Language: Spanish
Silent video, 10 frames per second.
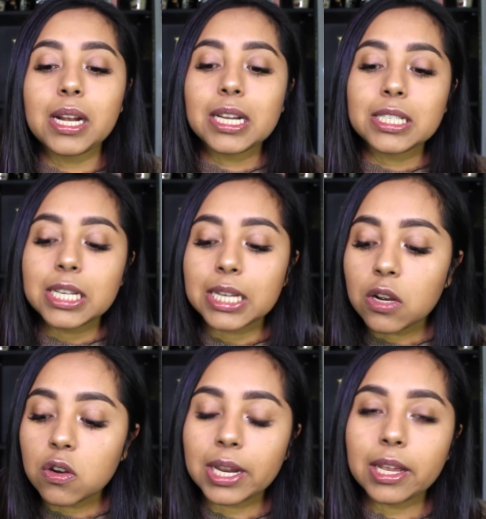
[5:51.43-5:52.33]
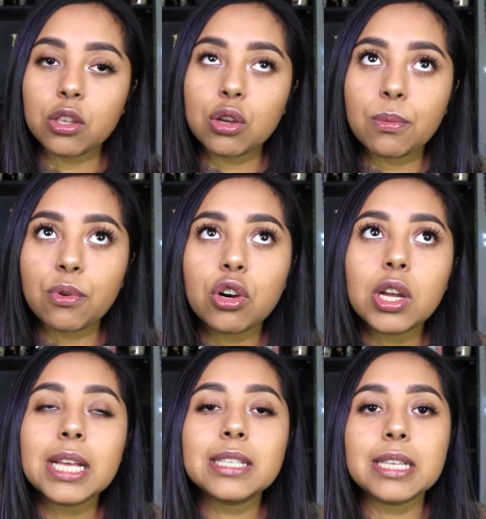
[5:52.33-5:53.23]
La chica con la que yo
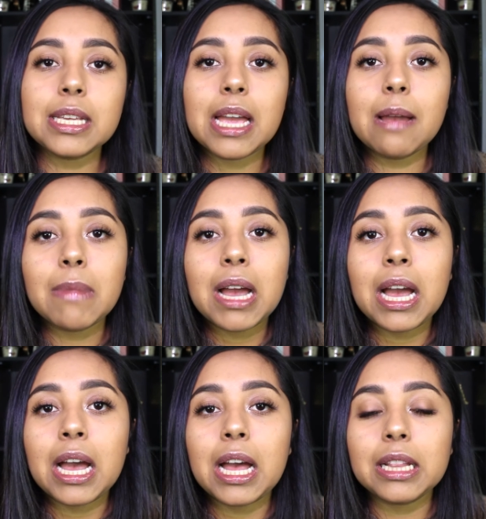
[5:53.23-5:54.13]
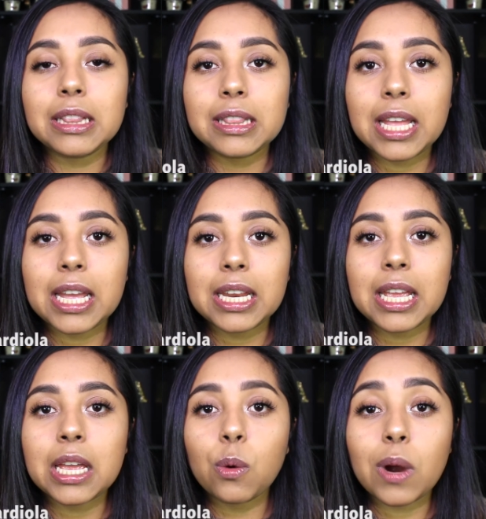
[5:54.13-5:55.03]
voy se llama
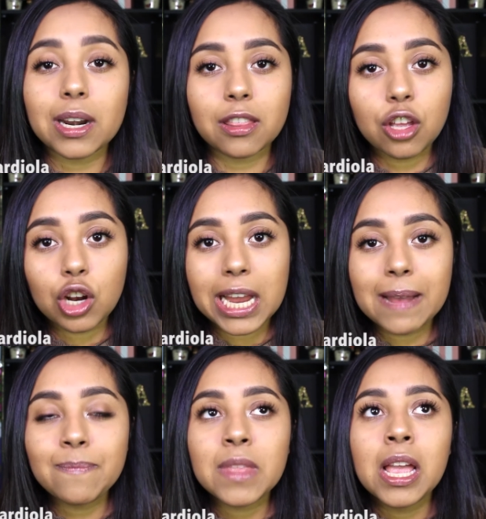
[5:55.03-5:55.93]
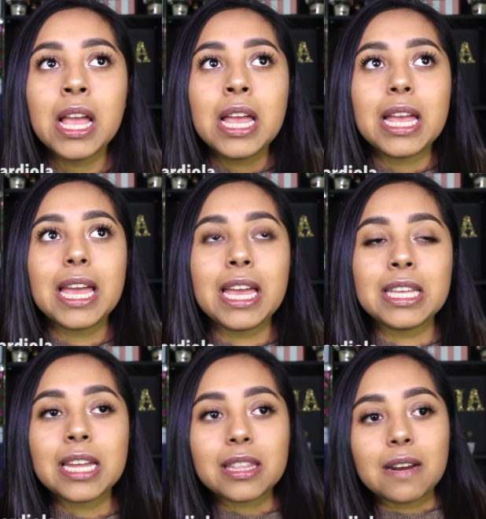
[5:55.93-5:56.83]
Tere Guardiola
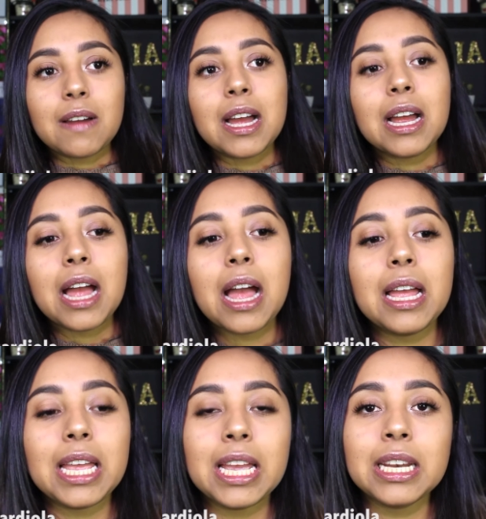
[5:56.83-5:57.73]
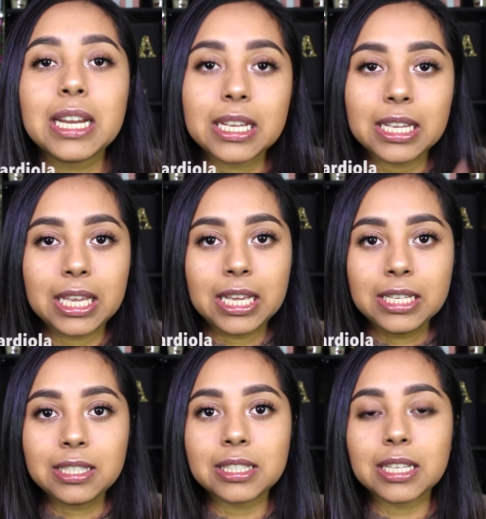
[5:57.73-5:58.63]
ella trabaja en
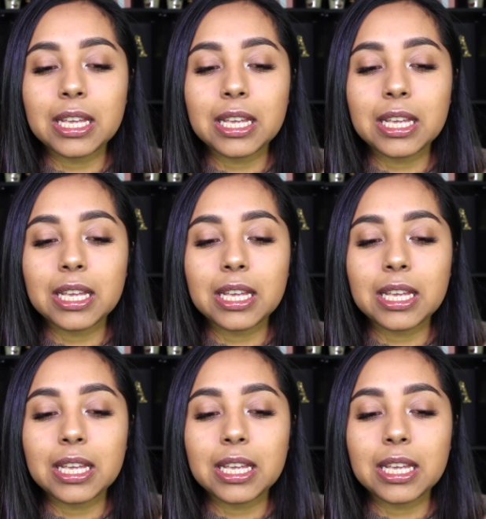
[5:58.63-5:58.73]
Kiss